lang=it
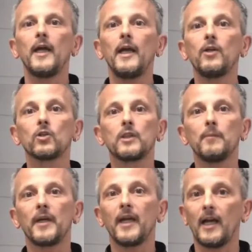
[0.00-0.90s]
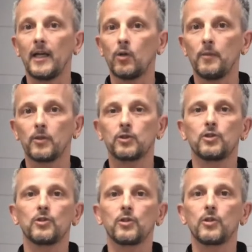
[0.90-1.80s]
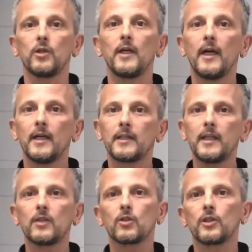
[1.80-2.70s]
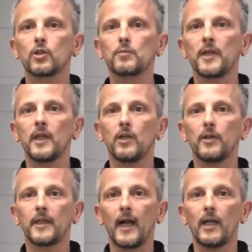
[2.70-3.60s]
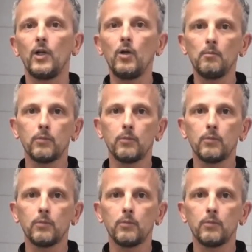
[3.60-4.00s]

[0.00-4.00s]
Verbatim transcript: e non di maiale come oggigiorno tritto di rosmarino ed aglio,